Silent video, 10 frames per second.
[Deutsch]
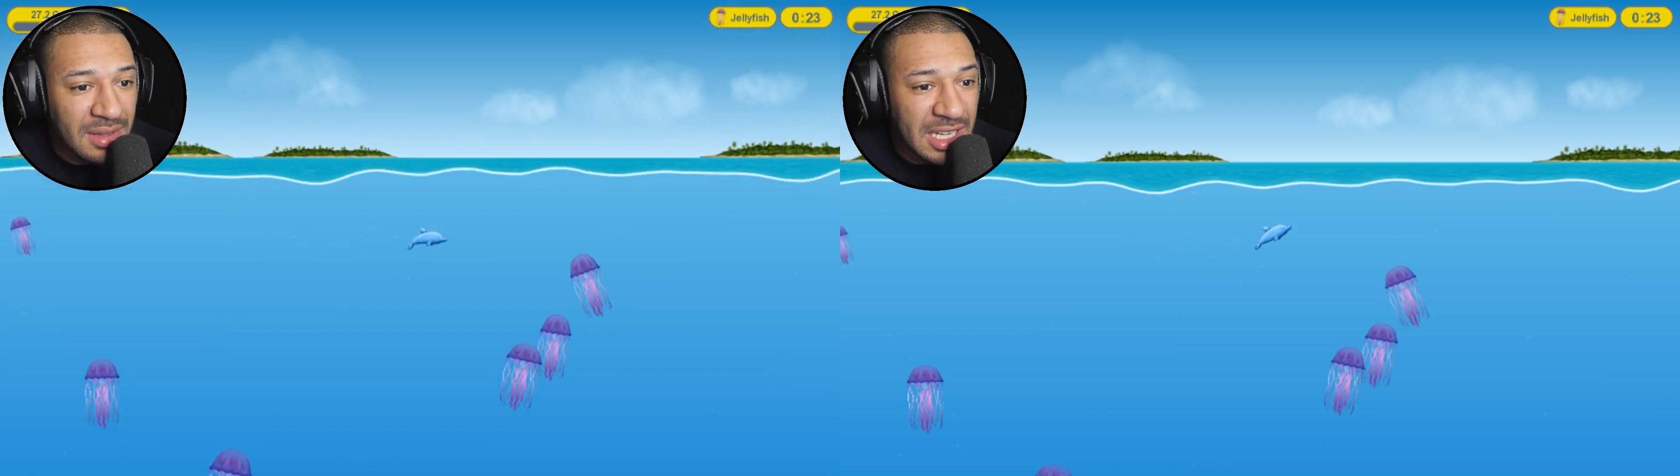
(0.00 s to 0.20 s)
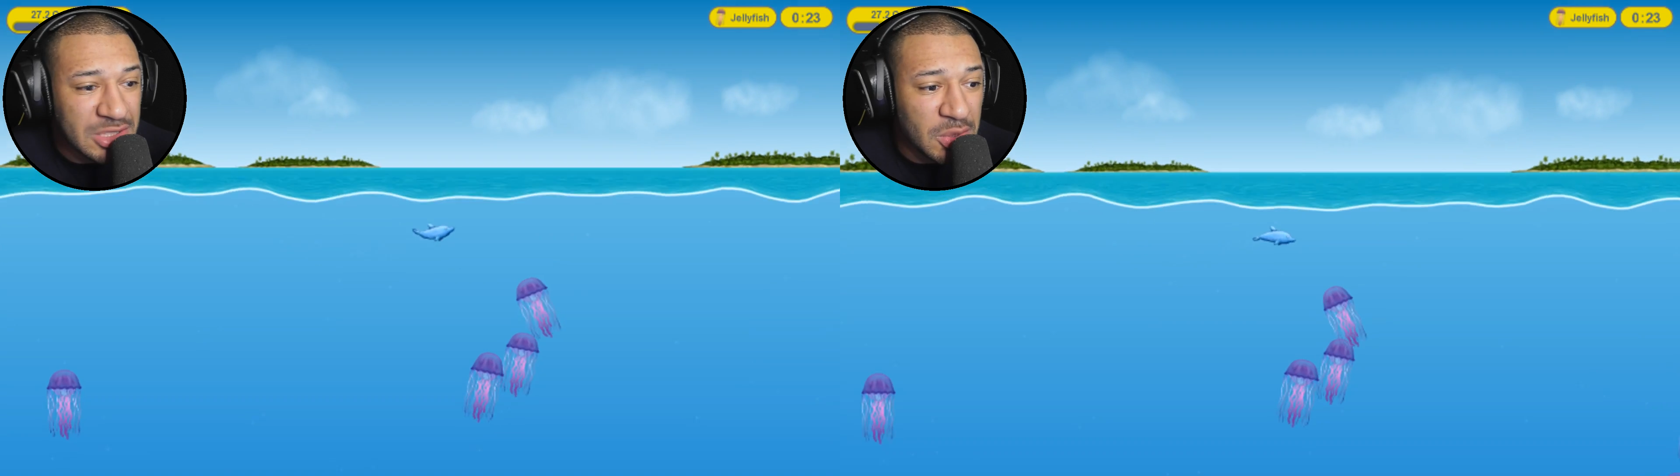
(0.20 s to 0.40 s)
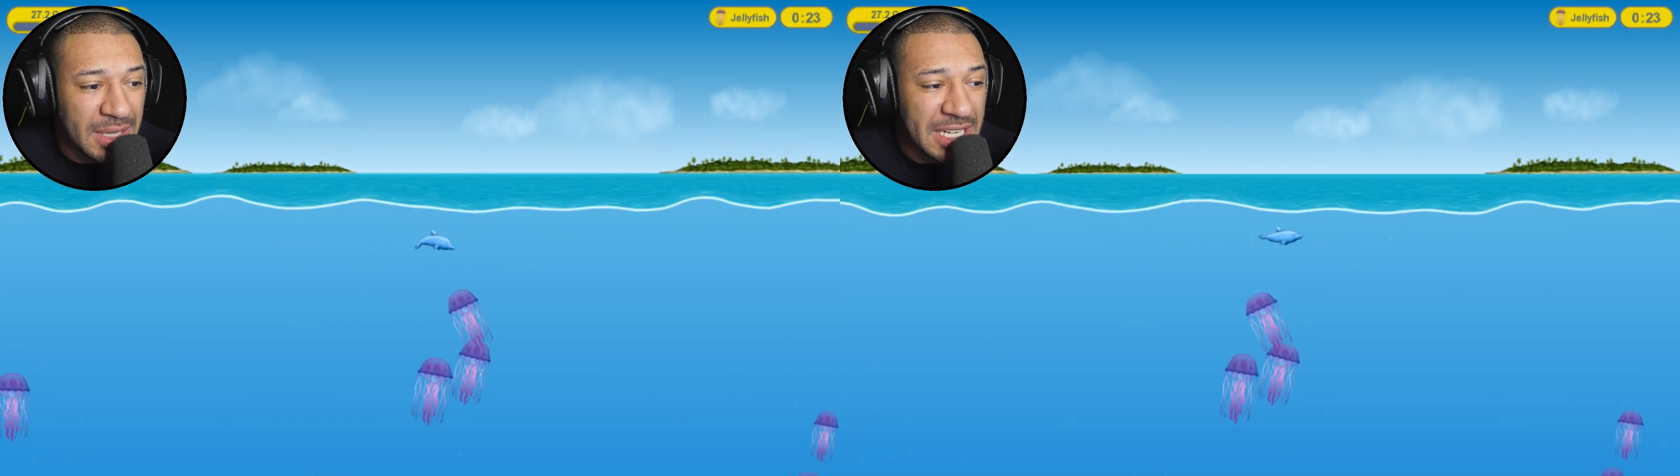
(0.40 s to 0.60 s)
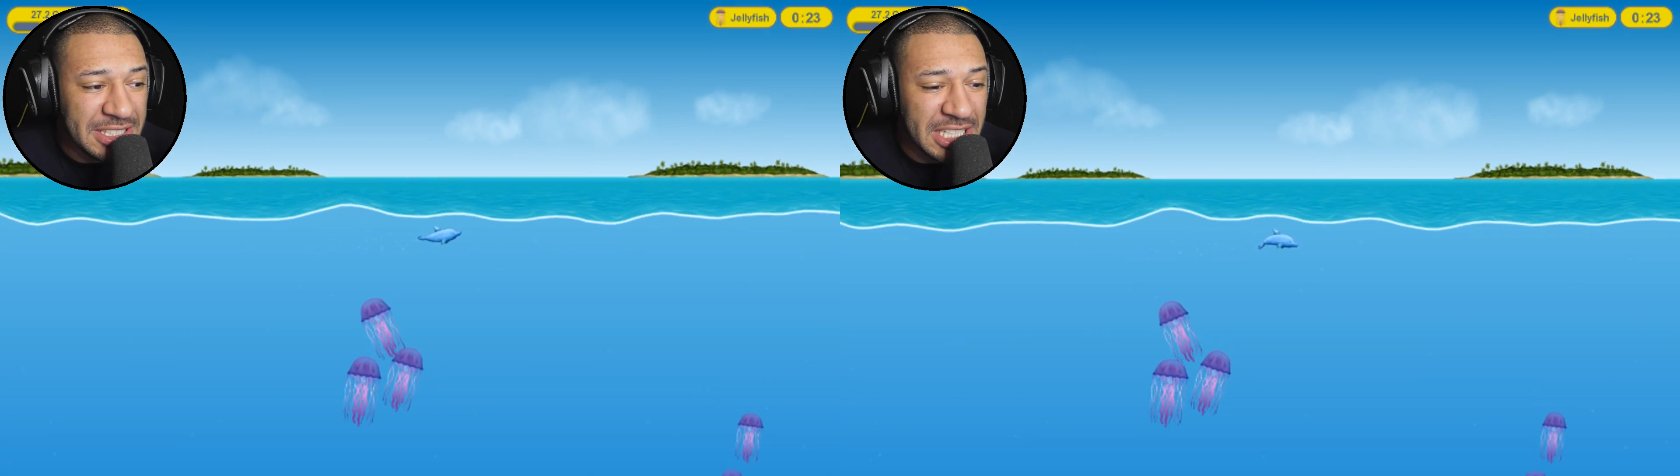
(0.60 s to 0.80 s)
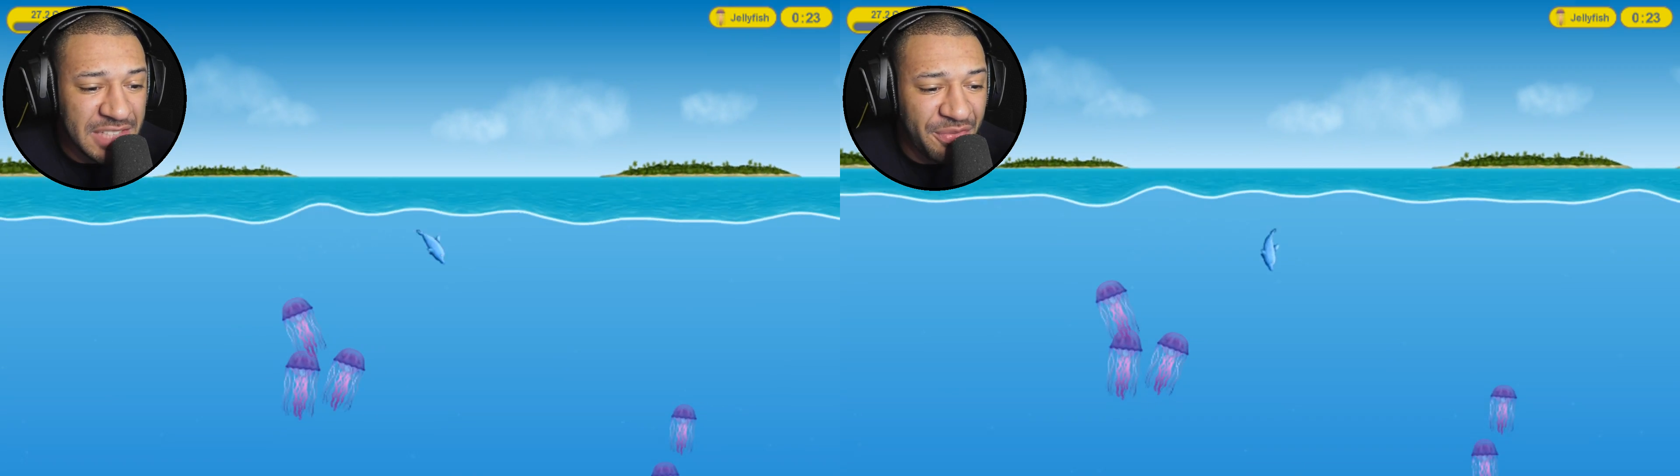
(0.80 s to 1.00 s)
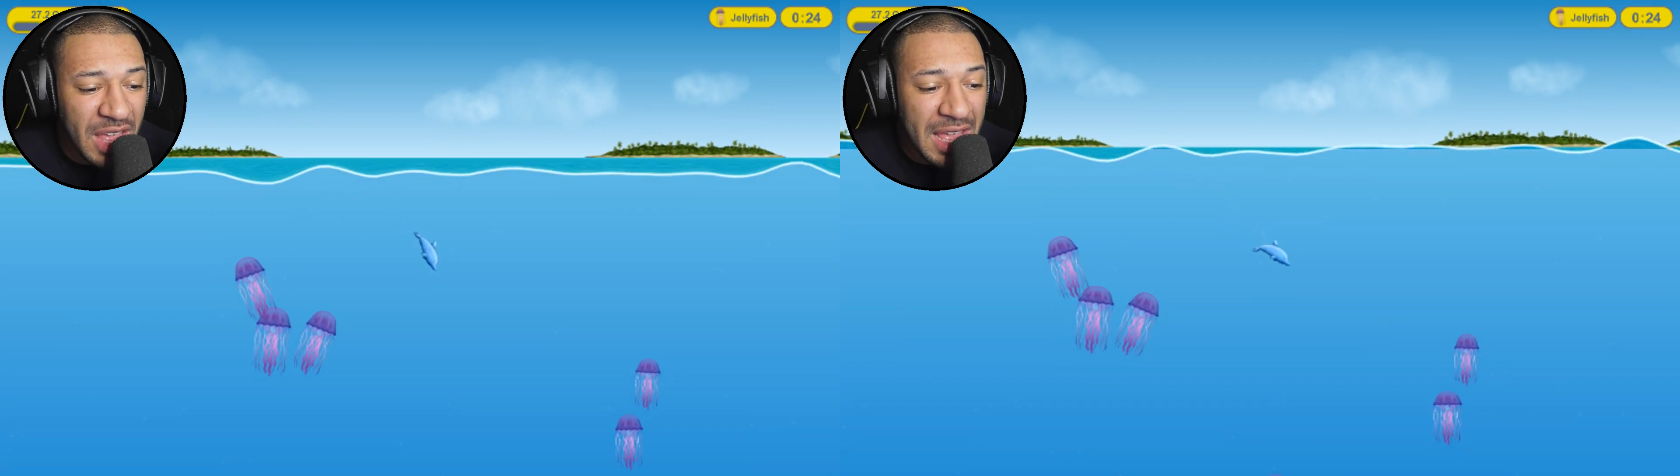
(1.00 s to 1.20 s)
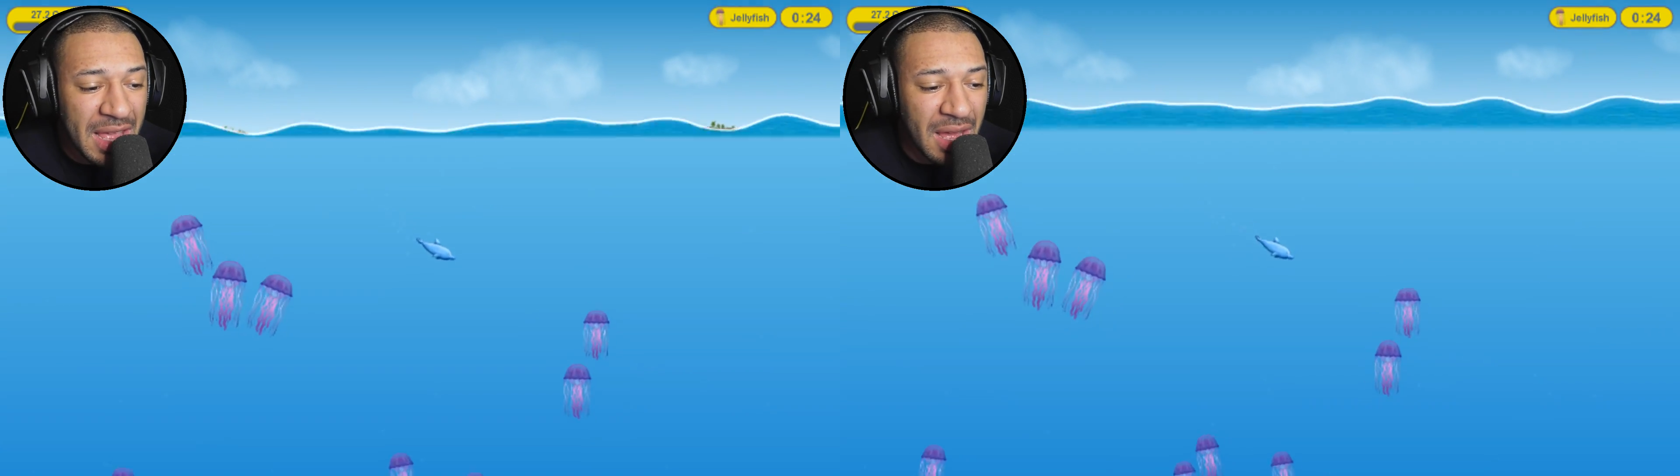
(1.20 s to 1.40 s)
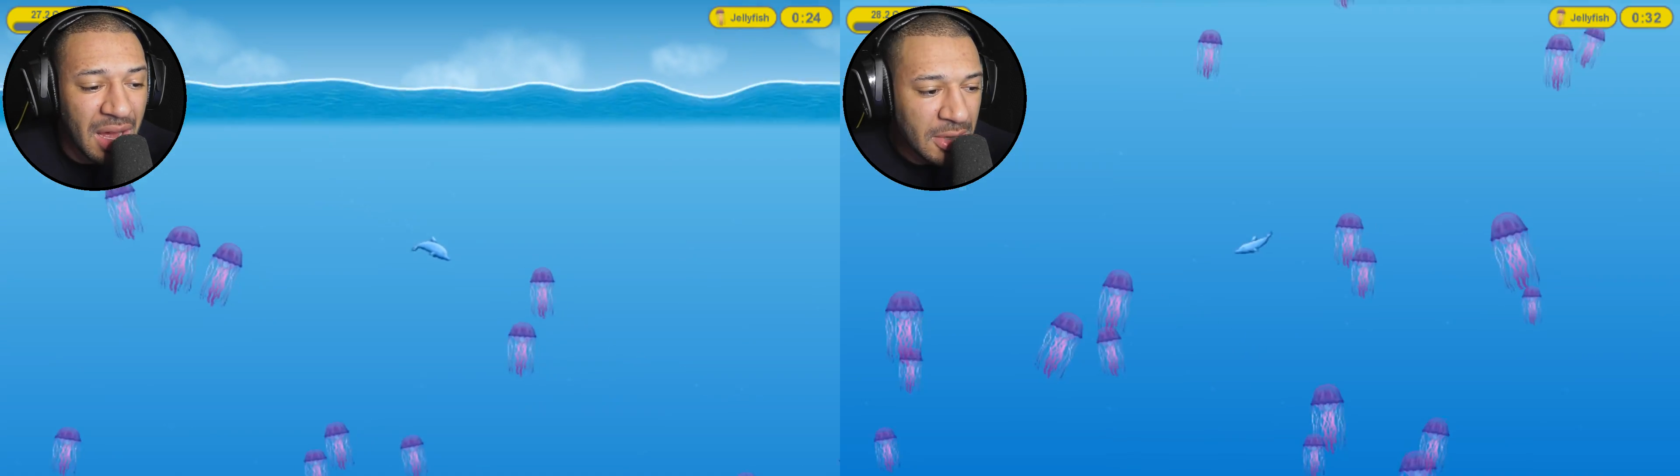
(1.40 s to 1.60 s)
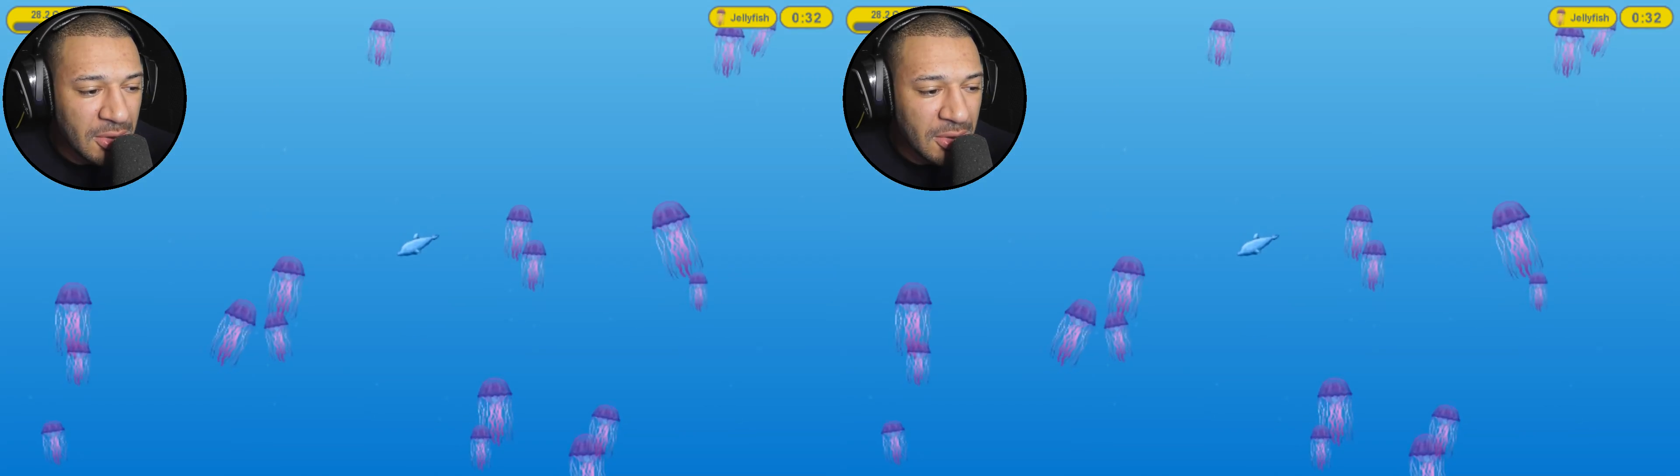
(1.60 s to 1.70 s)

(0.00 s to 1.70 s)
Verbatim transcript: Das tut richtig weh.